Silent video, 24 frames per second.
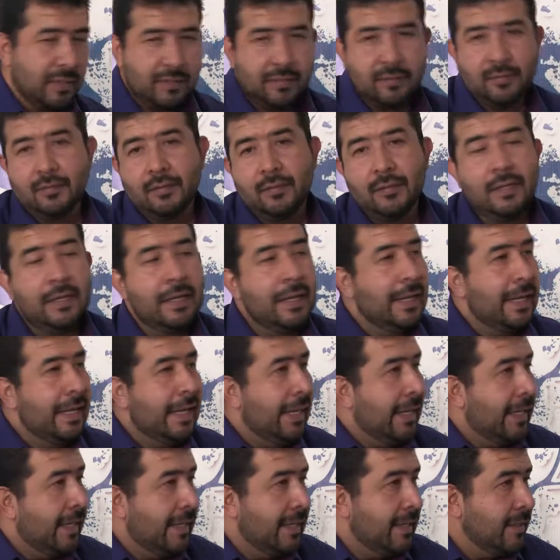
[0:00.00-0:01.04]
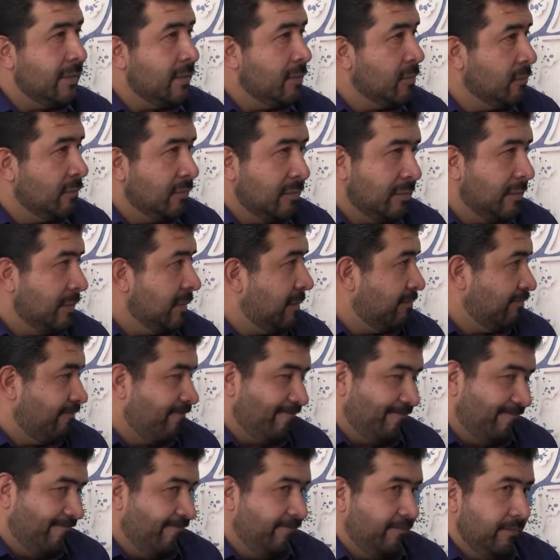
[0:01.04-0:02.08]
Es, es
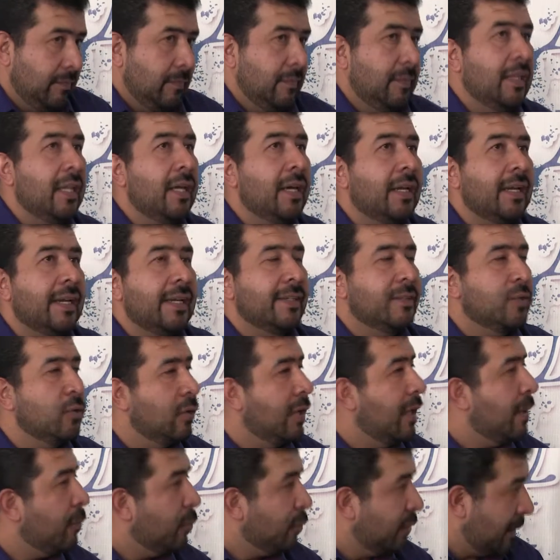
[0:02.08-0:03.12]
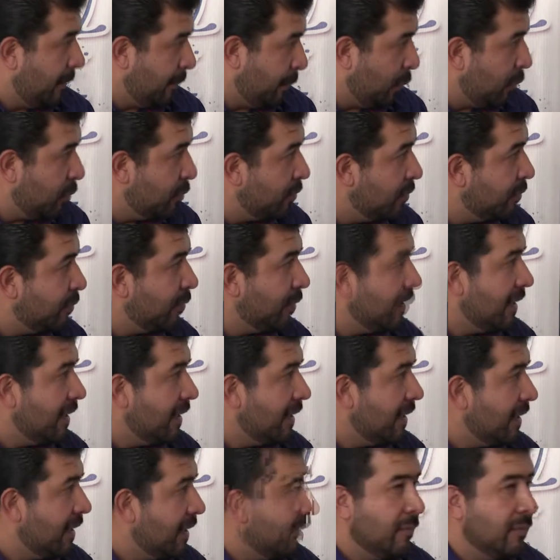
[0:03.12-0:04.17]
una reacción a bote pronto, le
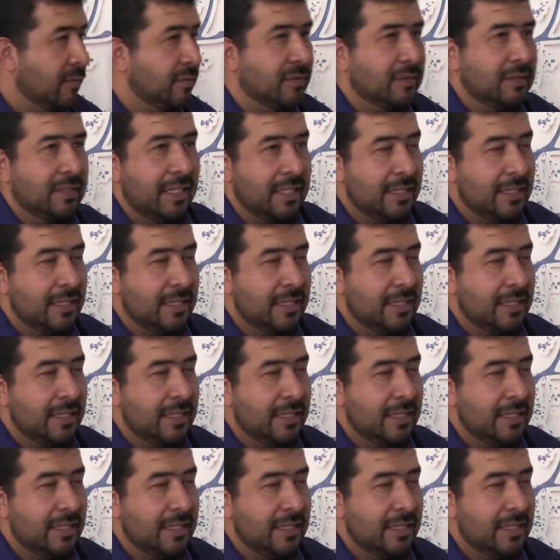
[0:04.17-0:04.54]
llamamos.